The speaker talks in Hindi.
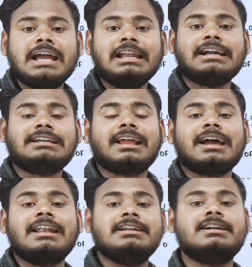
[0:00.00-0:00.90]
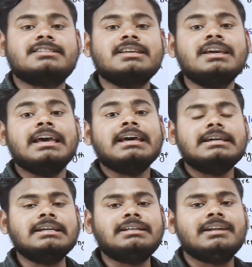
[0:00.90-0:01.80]
है इलेक्ट्रिकल एनर्जी
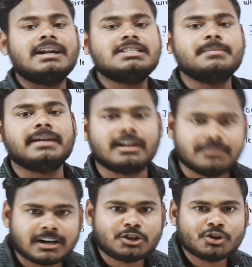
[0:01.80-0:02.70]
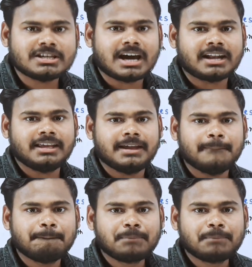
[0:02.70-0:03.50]
हीट एनर्जी में कन्वर्ट हो जा रही है